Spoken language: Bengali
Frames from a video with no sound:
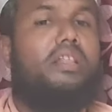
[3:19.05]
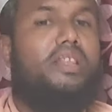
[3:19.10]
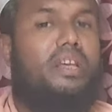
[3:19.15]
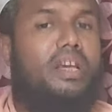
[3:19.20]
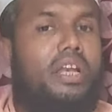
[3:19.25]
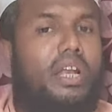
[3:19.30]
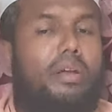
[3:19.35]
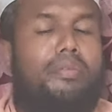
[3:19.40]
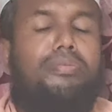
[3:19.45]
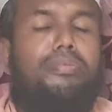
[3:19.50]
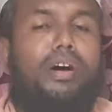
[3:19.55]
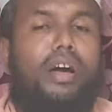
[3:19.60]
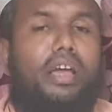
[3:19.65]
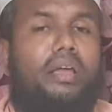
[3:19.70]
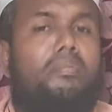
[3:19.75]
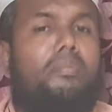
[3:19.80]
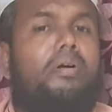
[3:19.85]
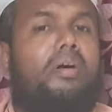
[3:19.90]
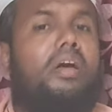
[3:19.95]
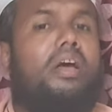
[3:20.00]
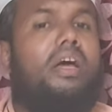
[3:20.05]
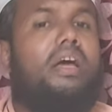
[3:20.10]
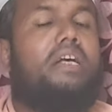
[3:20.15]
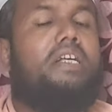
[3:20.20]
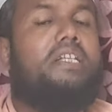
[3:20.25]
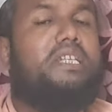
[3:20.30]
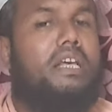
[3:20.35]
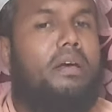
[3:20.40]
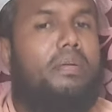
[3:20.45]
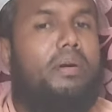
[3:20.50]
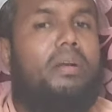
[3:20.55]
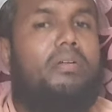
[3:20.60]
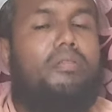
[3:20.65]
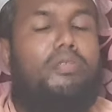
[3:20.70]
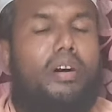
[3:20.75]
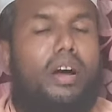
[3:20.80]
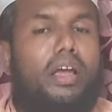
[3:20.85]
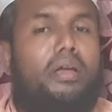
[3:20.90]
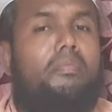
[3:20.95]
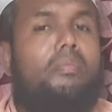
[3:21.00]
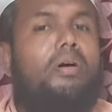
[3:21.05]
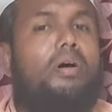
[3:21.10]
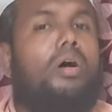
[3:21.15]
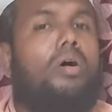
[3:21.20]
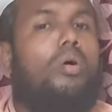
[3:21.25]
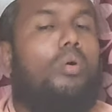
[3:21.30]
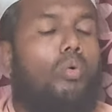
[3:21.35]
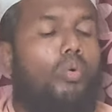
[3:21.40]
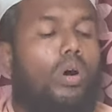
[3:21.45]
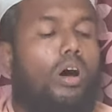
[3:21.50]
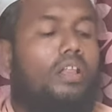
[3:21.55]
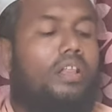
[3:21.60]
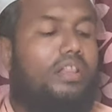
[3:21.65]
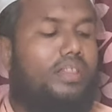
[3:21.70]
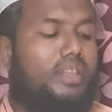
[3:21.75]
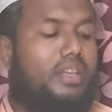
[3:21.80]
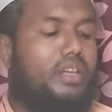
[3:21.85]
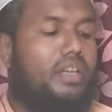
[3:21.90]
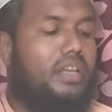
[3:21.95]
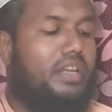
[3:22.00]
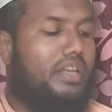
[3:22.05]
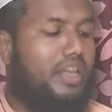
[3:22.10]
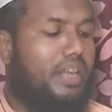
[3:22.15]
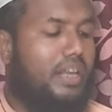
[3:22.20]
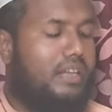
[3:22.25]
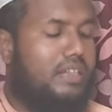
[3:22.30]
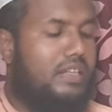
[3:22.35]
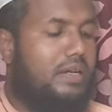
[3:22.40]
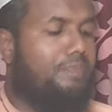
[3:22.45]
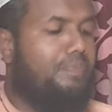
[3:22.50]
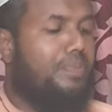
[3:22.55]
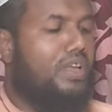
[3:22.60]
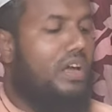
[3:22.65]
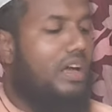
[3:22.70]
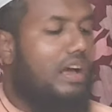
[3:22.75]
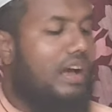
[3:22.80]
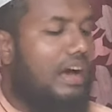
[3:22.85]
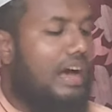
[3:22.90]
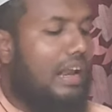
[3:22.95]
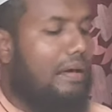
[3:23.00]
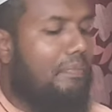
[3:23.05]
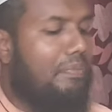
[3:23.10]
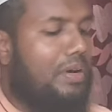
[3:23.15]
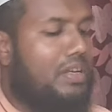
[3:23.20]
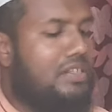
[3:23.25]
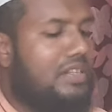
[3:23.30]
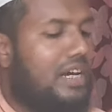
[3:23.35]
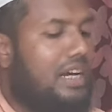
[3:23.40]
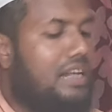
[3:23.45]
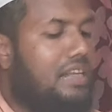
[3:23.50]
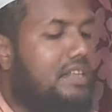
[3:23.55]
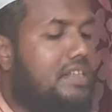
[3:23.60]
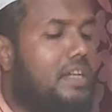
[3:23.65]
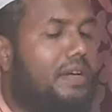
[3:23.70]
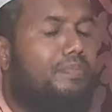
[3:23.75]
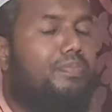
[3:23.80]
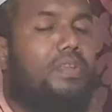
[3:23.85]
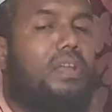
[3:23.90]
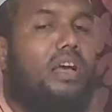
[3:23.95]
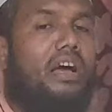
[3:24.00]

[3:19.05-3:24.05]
থ্রি ফাইভ সেভেন ফাইভ ওয়ান থ্রি ঠিক আছে আর আপনারা জানেন যে